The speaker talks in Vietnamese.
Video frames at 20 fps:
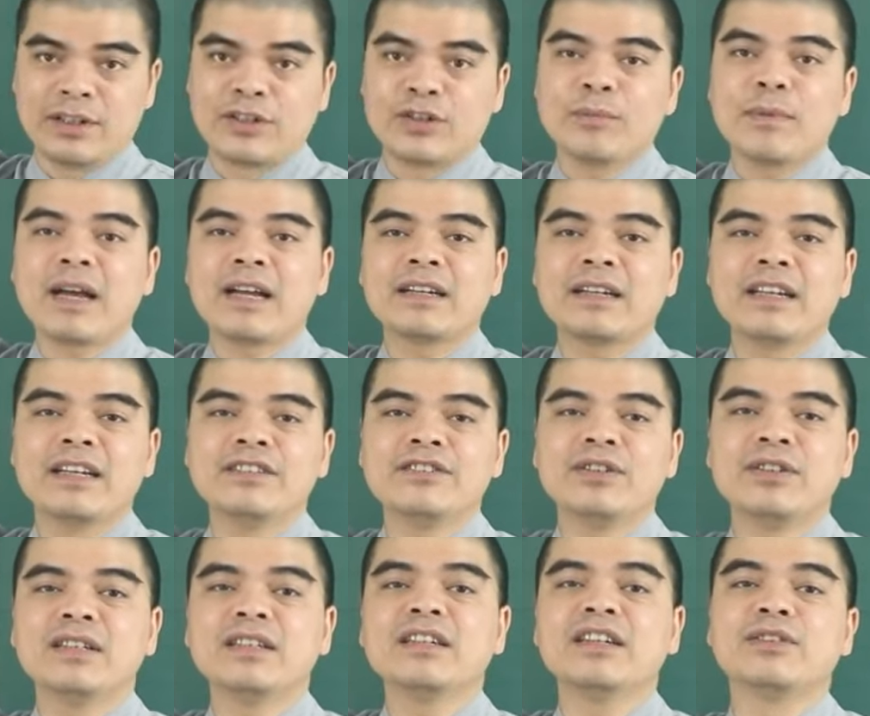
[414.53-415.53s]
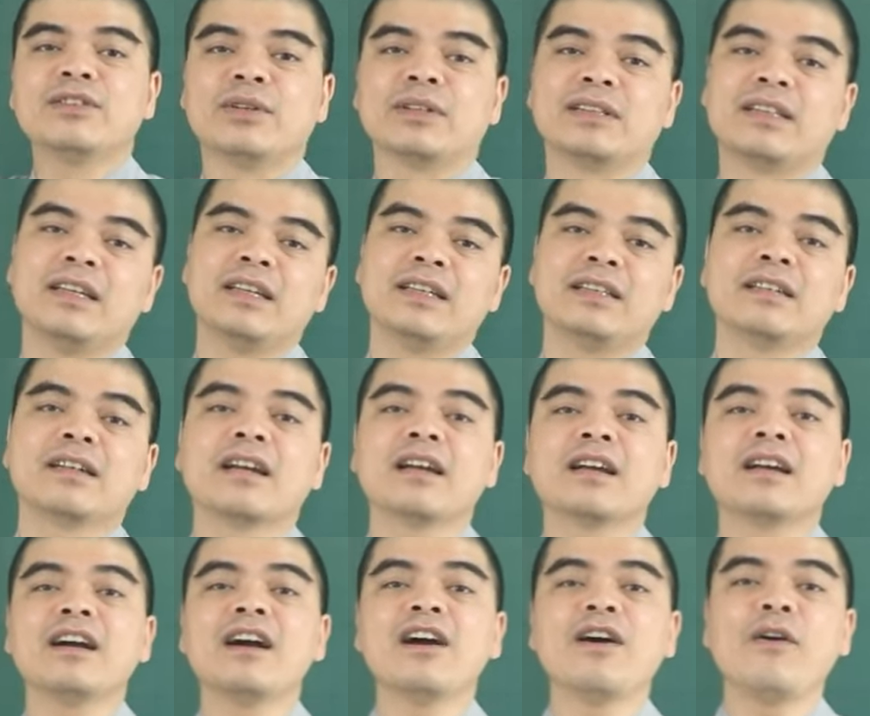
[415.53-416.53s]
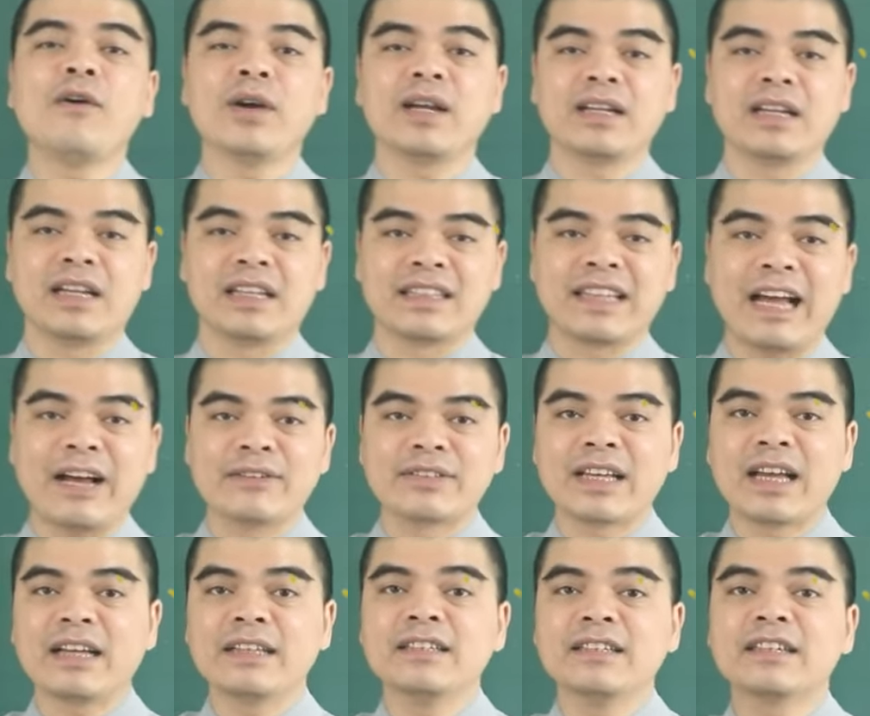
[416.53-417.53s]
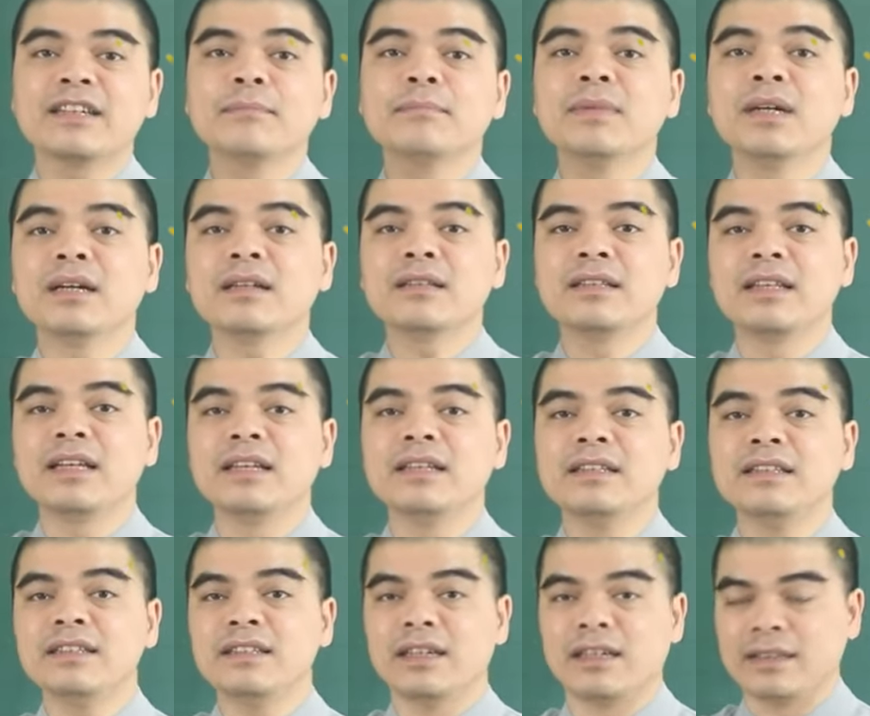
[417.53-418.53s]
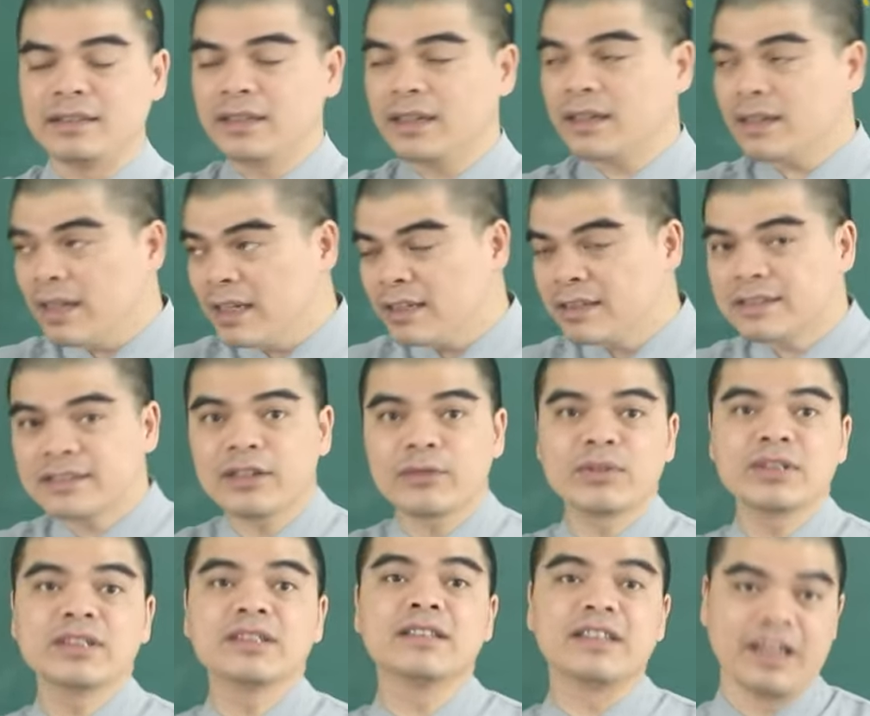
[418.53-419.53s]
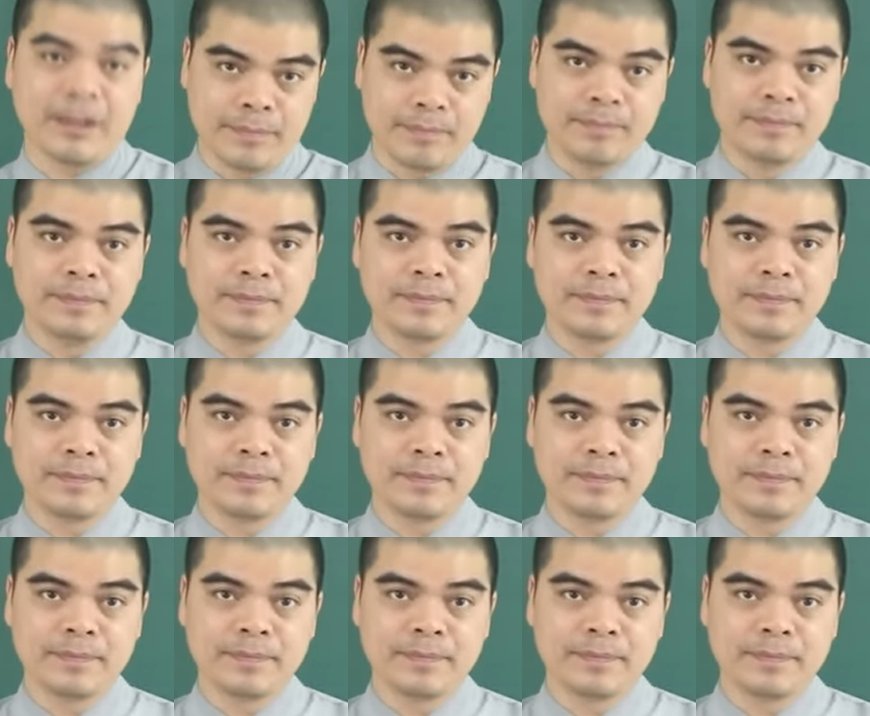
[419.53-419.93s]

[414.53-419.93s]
nó mang đến cho những người tuổi tỵ những cái cơ hội để tạo ra những cái bước tiến triển nhất định trong cái sự nghiệp